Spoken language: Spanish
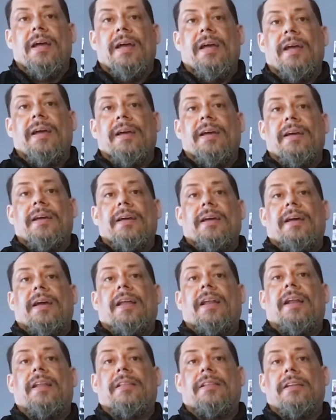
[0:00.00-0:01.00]
En
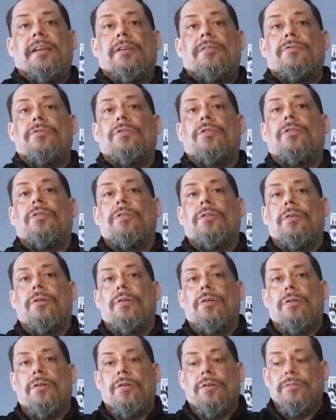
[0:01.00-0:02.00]
el artículo
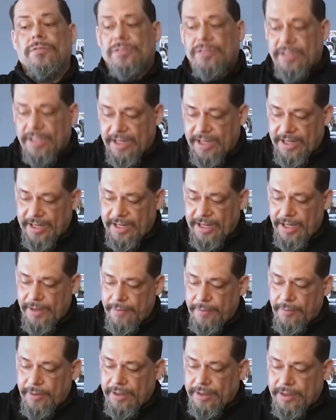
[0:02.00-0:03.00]
11, que es el que
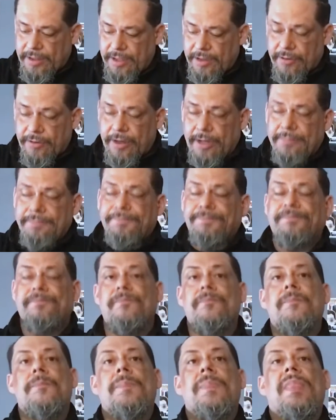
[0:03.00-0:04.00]
llevamos hasta ahora,
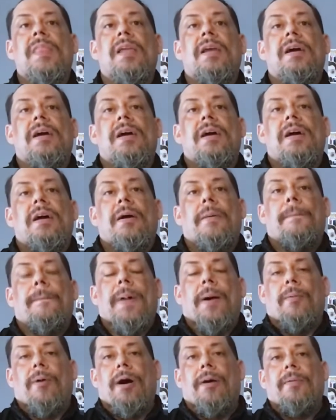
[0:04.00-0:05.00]

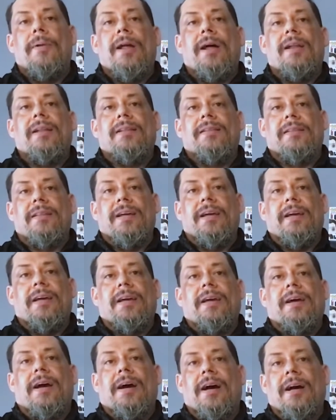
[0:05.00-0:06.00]
vamos a hablar
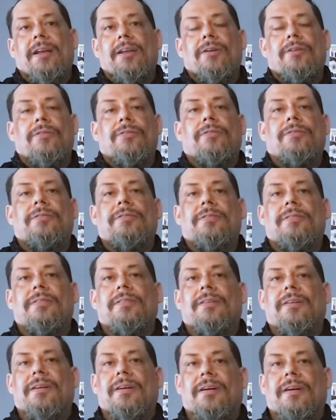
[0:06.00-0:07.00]
de algo
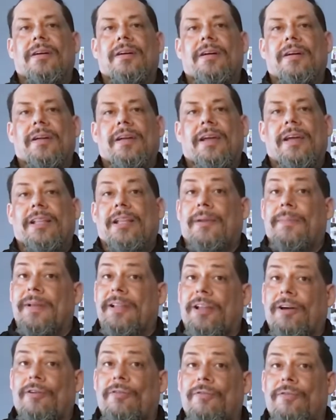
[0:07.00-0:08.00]
que tal vez
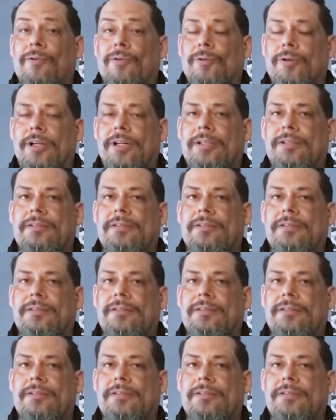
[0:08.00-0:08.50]
te confunda,